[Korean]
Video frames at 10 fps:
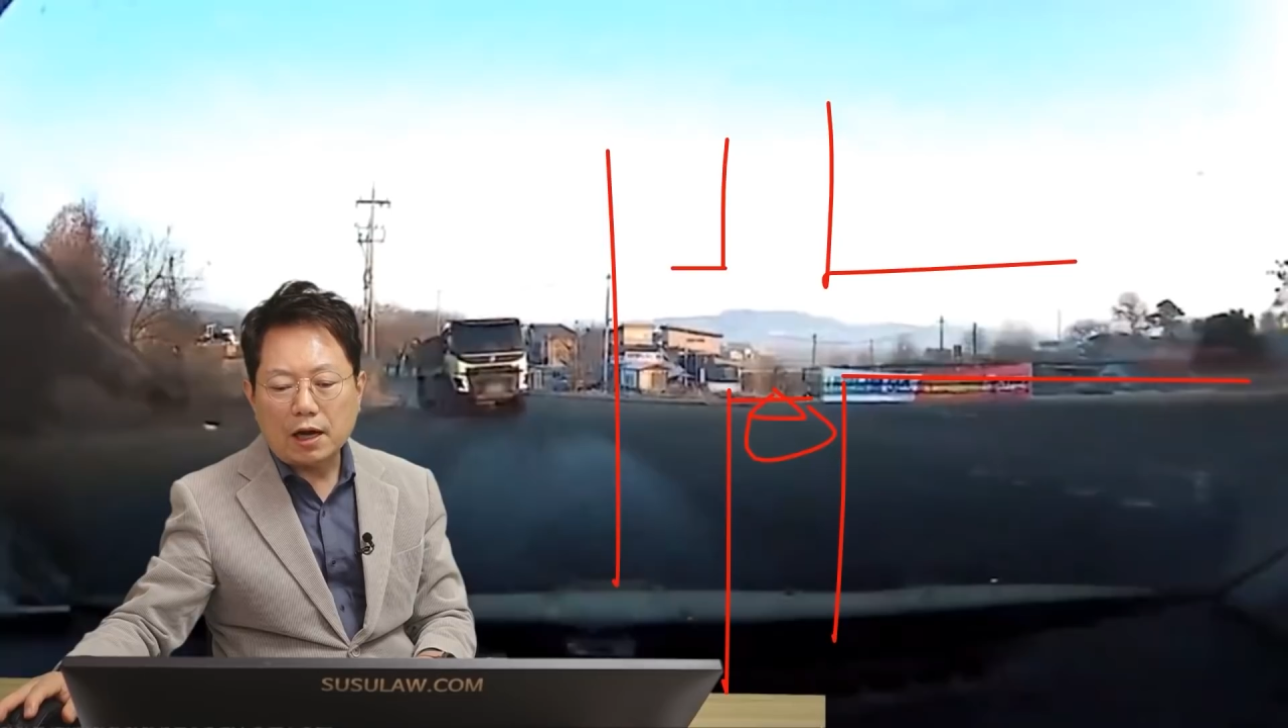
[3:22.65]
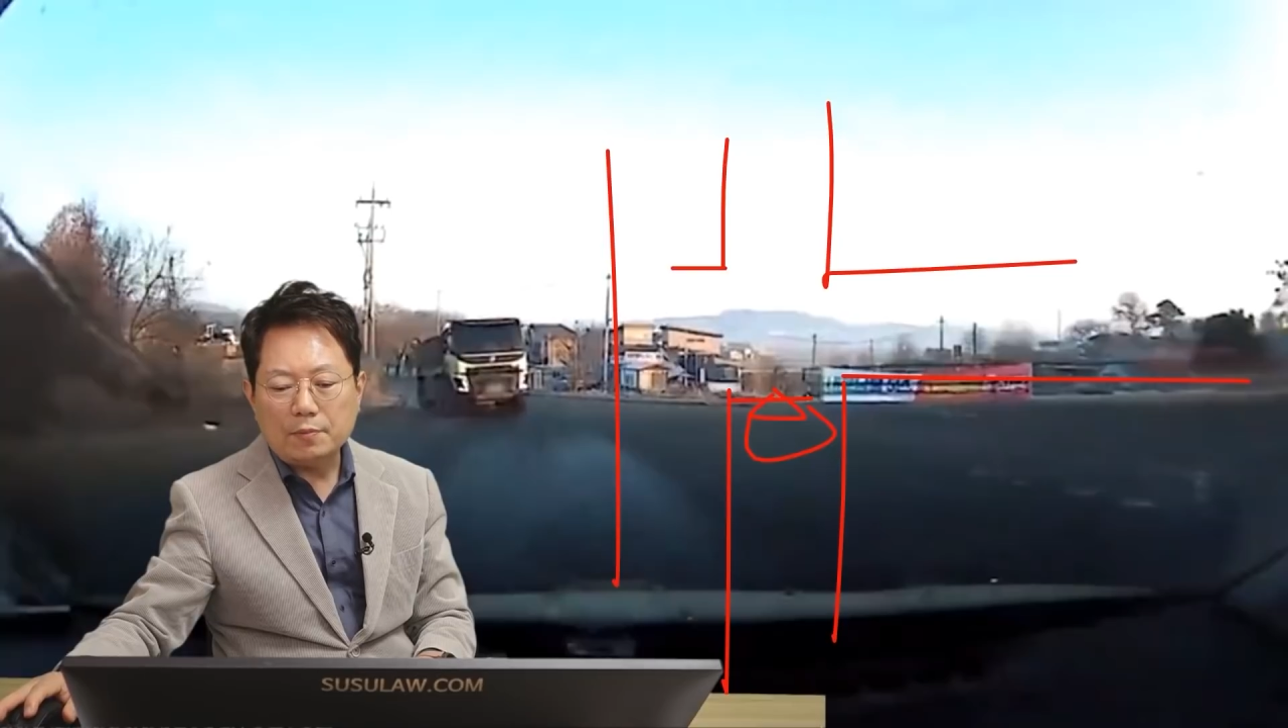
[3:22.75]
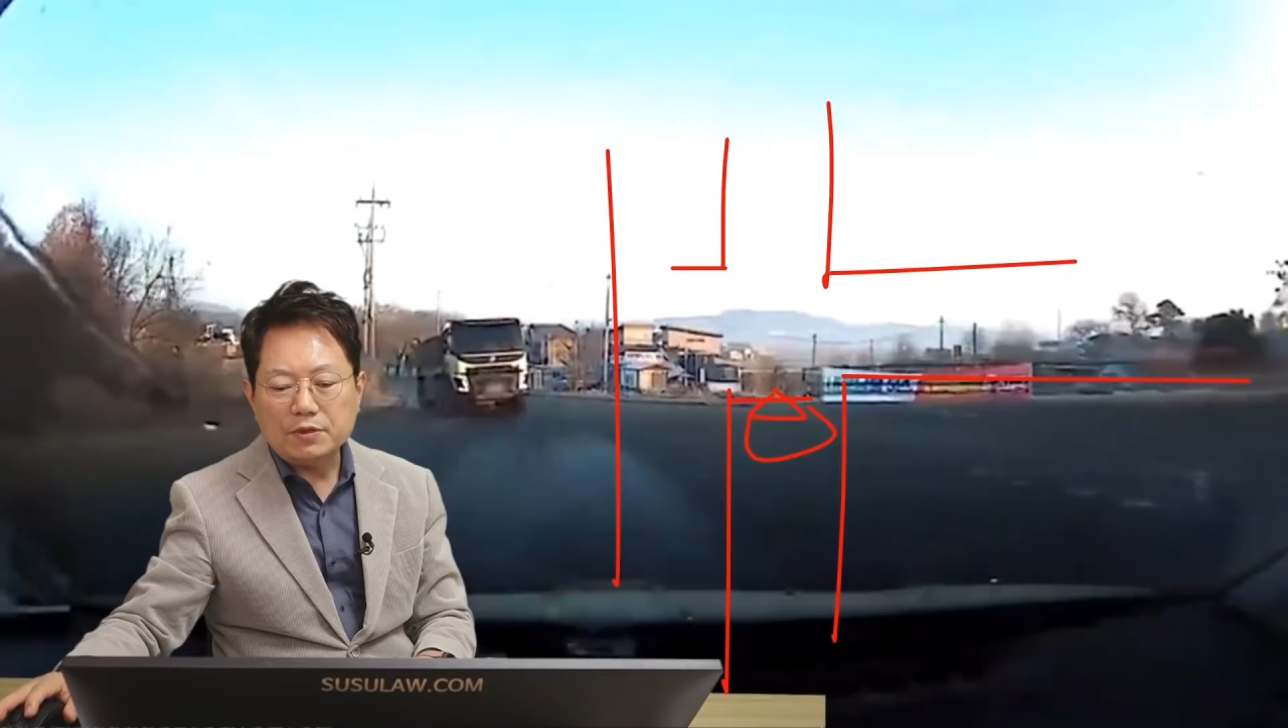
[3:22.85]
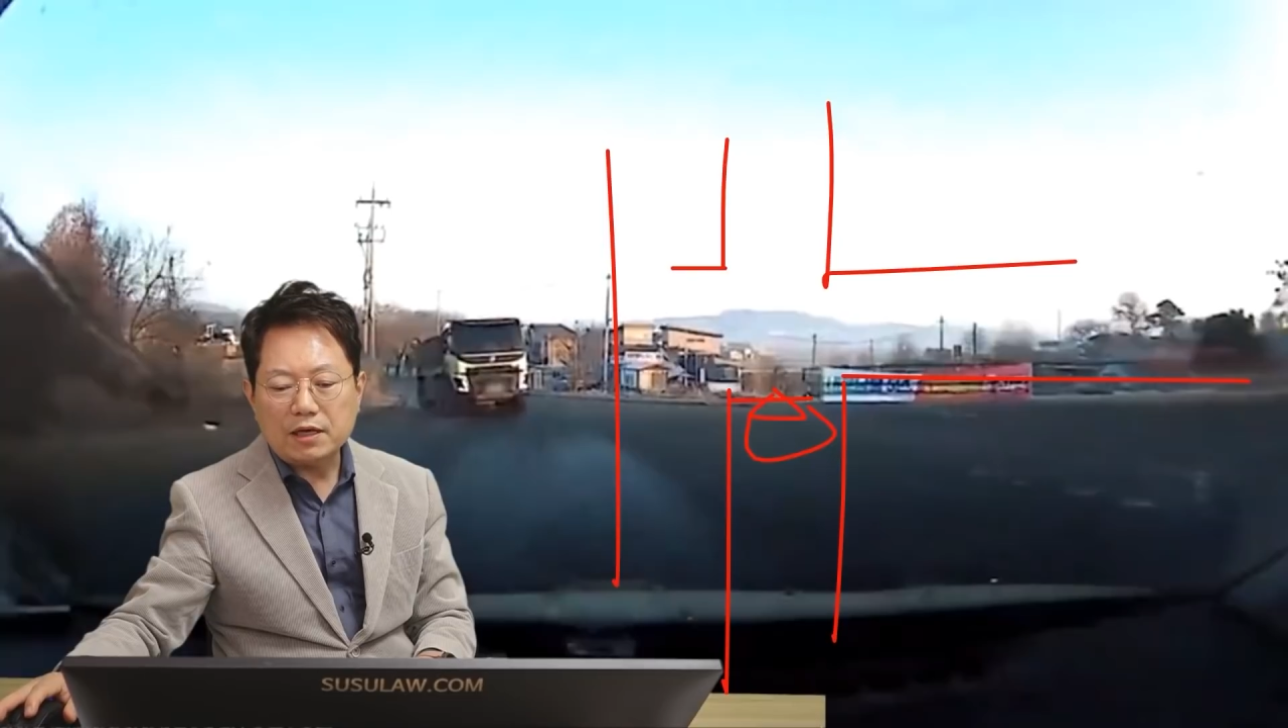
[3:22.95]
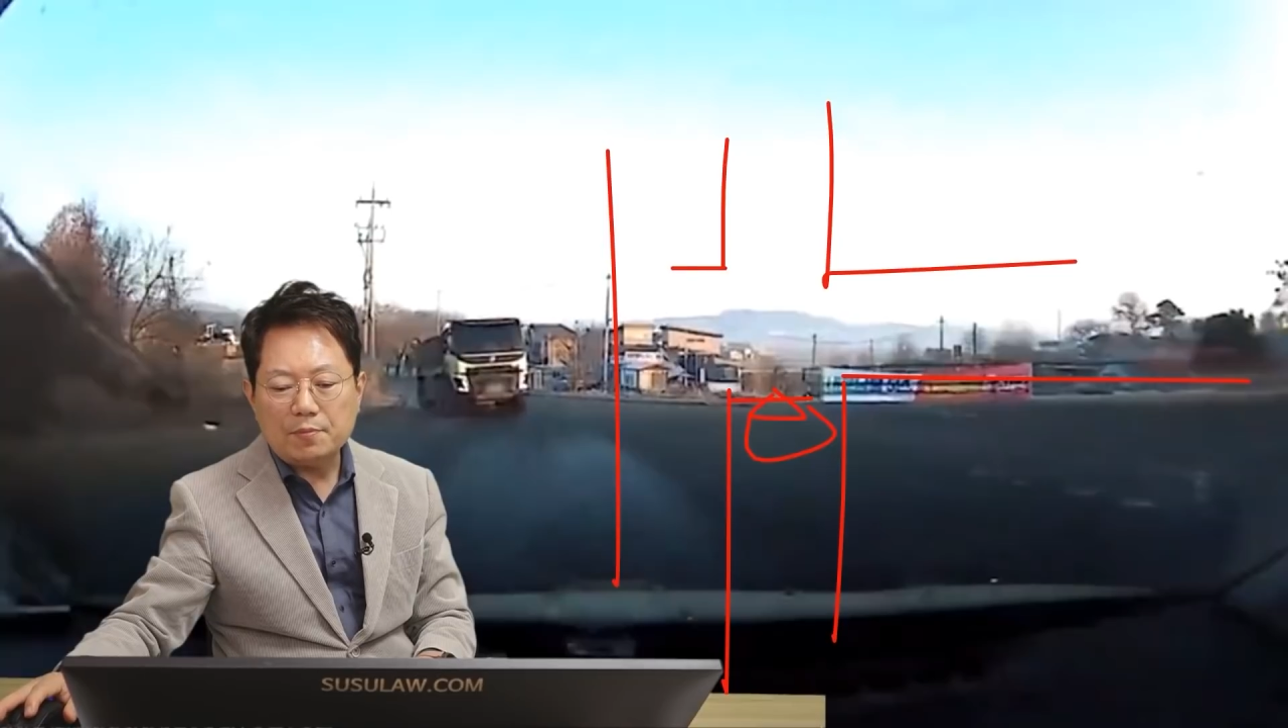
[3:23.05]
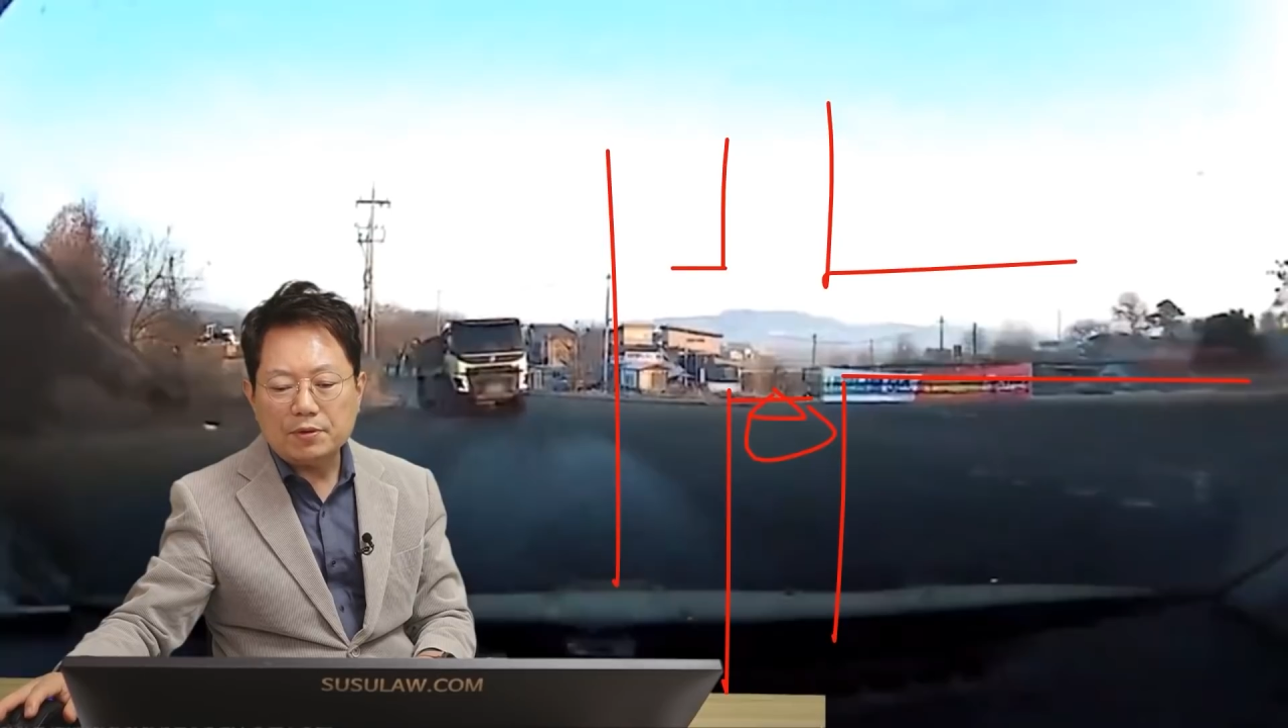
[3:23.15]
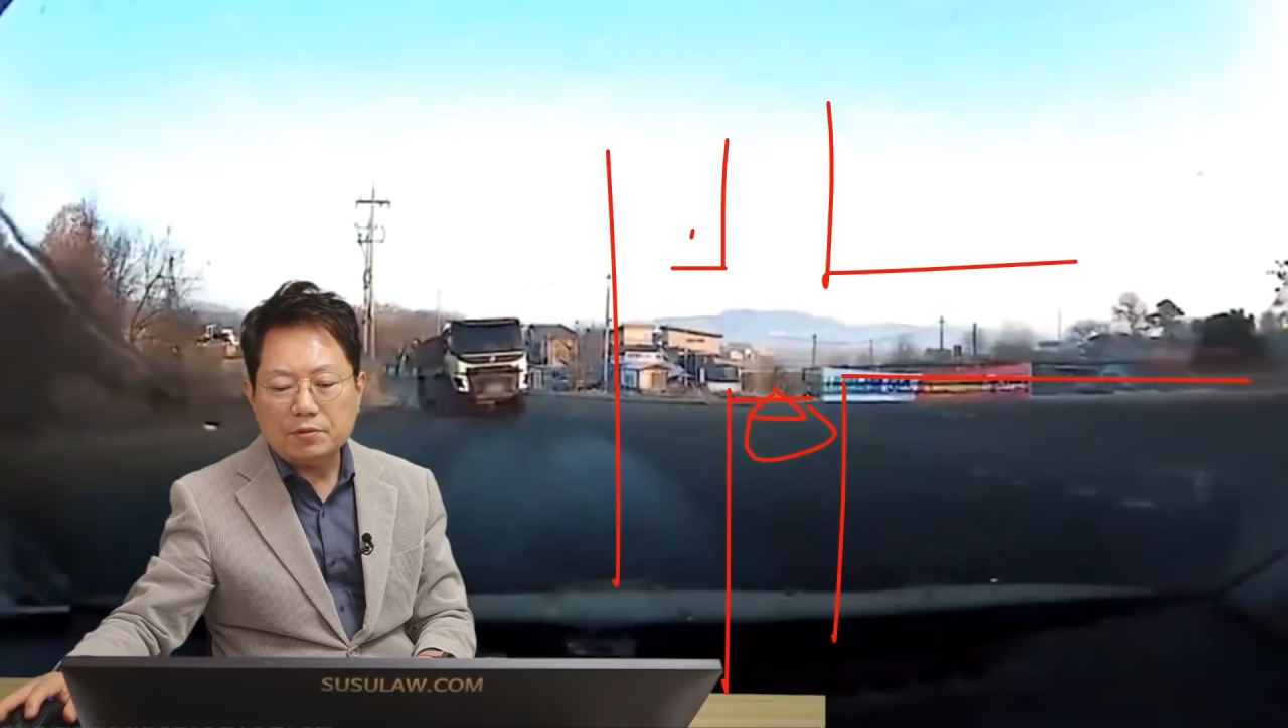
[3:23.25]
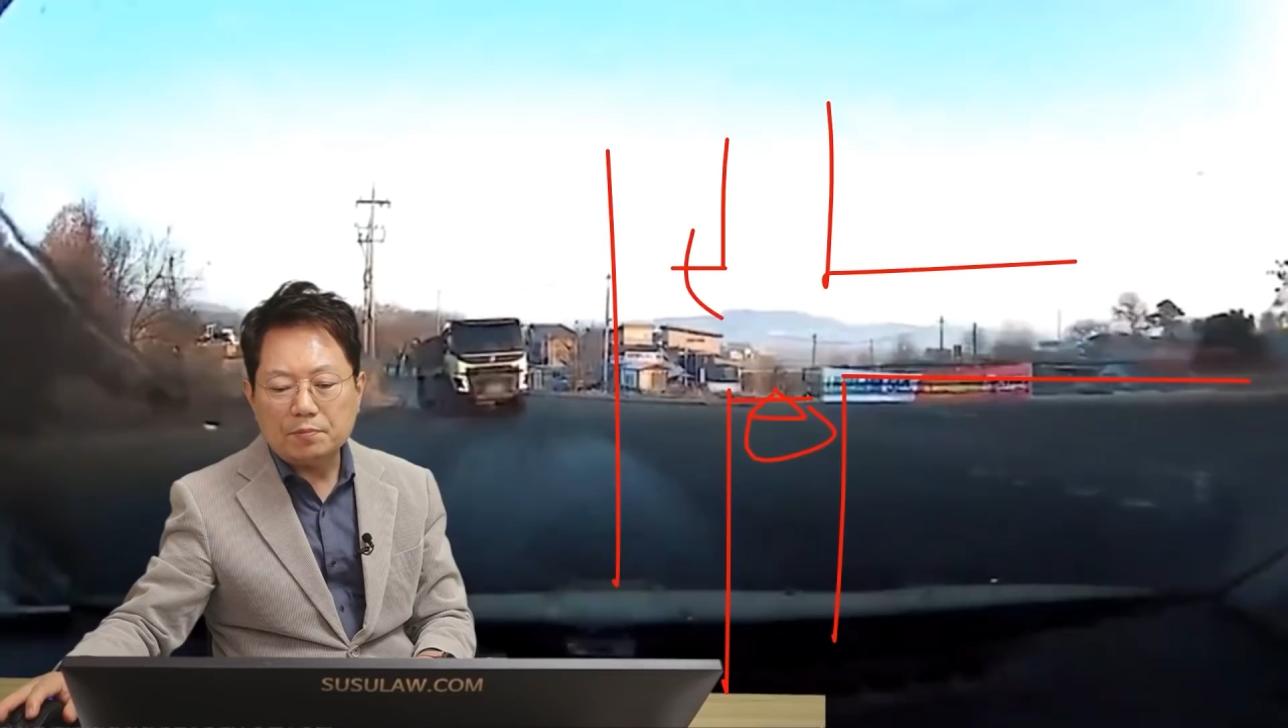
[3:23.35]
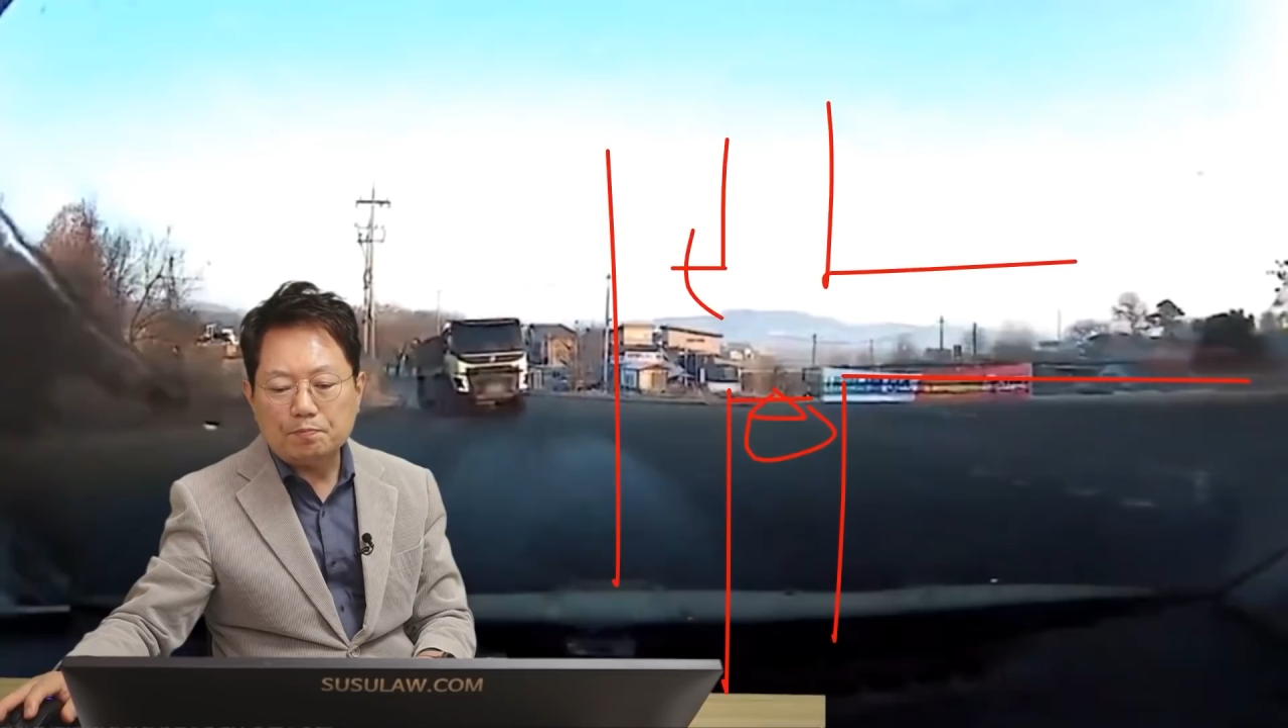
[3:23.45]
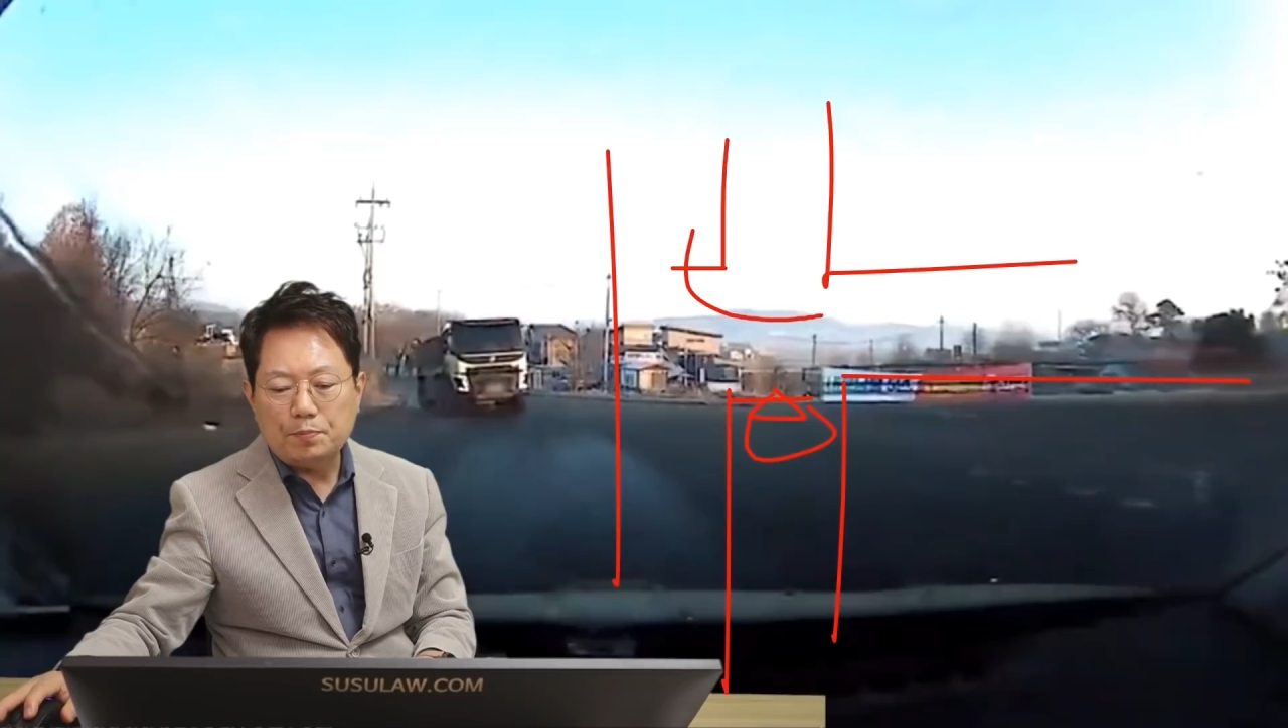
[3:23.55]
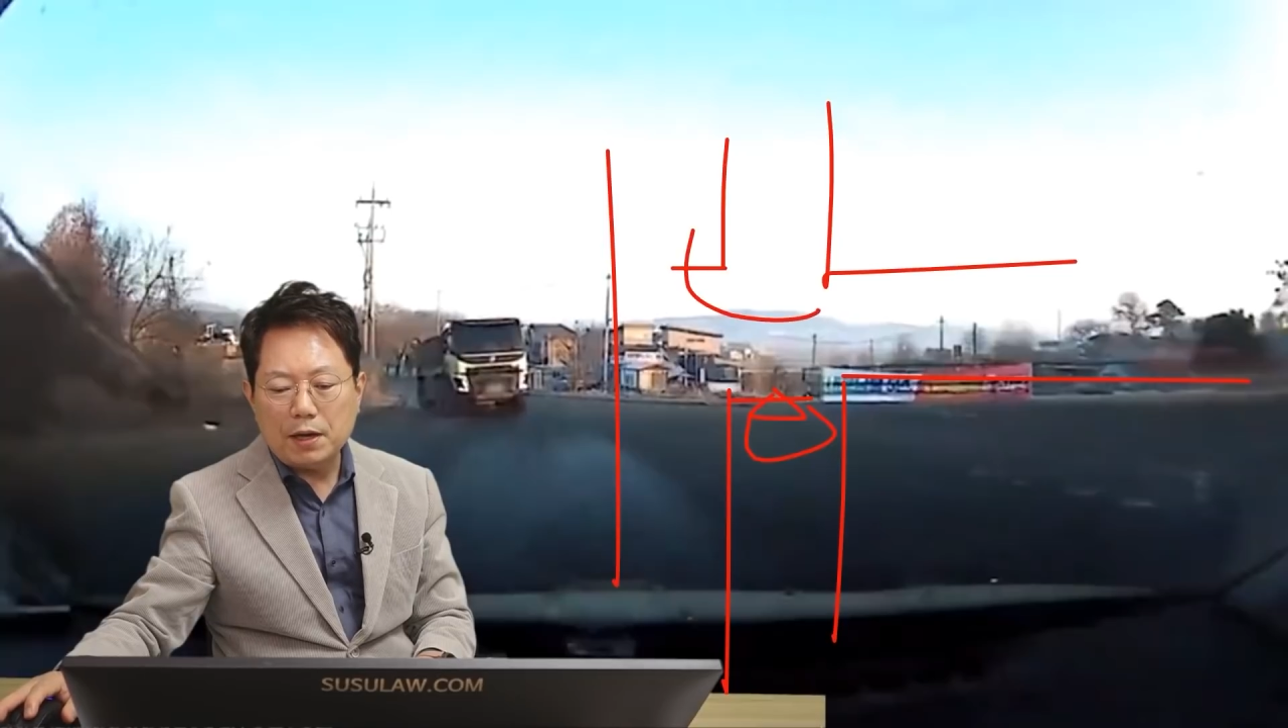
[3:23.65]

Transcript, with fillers: 갑자기 깜빡이도